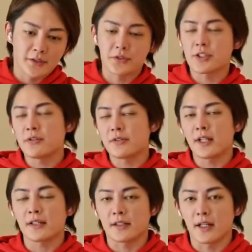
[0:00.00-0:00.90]
スシロー
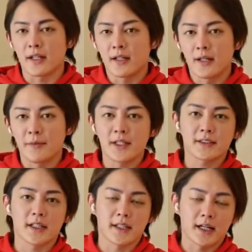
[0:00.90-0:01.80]
なんて、皆
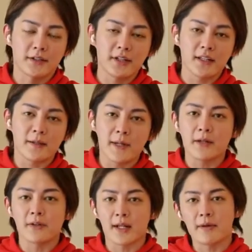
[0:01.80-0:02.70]
さん100円で
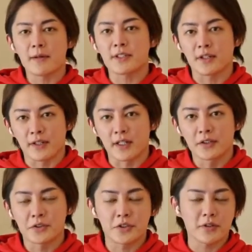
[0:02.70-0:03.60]
マグロ食べれましたよね。
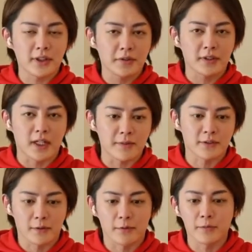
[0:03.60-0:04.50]
スシロー行ったことありま
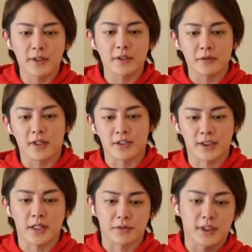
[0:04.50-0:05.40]
すよね。僕も行ったことある
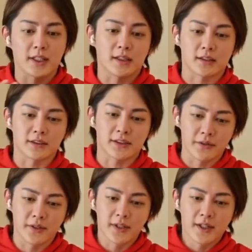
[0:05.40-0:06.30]
し、結構好きだったんですけ
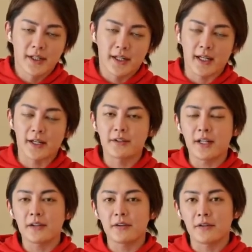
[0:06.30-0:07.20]
ど、100
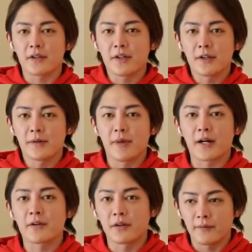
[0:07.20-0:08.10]
円の
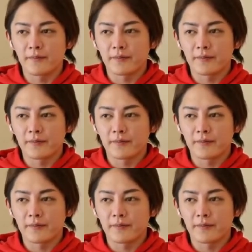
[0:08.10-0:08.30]
マグロ、